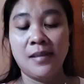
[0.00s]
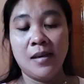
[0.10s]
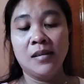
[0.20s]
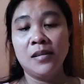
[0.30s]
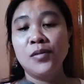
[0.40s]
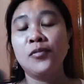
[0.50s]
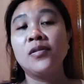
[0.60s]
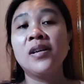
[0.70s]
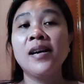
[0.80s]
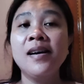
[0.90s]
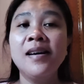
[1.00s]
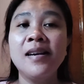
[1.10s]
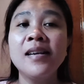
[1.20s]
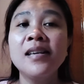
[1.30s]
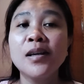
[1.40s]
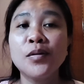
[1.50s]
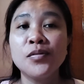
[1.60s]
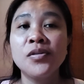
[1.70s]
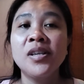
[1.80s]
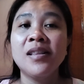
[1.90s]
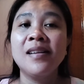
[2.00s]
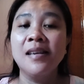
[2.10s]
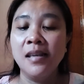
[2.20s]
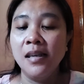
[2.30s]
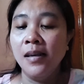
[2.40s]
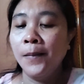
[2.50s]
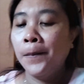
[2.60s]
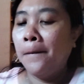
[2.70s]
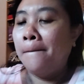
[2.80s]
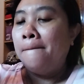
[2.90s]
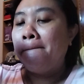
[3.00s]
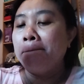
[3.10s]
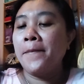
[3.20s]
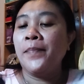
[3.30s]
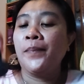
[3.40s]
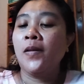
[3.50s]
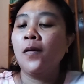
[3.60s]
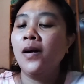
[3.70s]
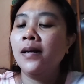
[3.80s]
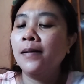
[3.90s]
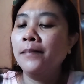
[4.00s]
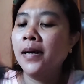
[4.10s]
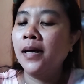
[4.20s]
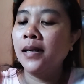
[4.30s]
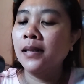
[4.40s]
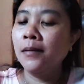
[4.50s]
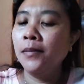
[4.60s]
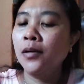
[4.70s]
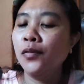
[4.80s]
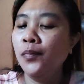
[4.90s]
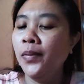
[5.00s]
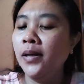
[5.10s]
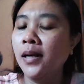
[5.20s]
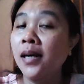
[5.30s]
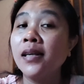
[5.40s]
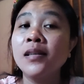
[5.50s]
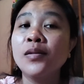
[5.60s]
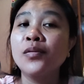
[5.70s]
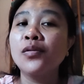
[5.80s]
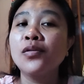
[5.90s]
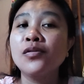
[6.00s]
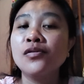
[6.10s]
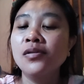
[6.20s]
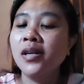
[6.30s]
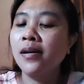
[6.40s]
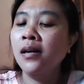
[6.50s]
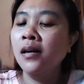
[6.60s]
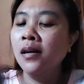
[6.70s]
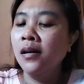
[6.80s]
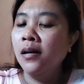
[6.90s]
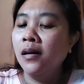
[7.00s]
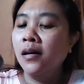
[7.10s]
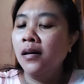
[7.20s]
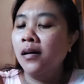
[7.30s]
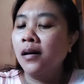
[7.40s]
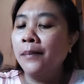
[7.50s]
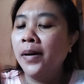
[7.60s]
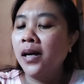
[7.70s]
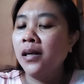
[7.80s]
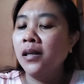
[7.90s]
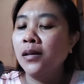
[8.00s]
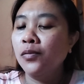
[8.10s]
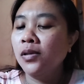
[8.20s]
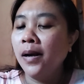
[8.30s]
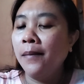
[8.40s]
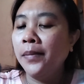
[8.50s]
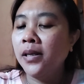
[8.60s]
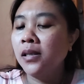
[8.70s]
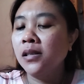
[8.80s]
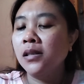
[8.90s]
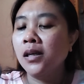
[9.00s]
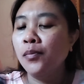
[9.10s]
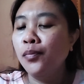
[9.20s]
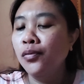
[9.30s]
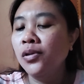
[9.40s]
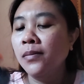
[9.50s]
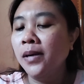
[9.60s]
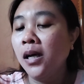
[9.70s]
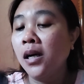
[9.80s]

Dan semoga hari ini krusnya tinggi soalnya kemarin temanku bilang itu krusnya uh, eh, kemarin itu sampai 1900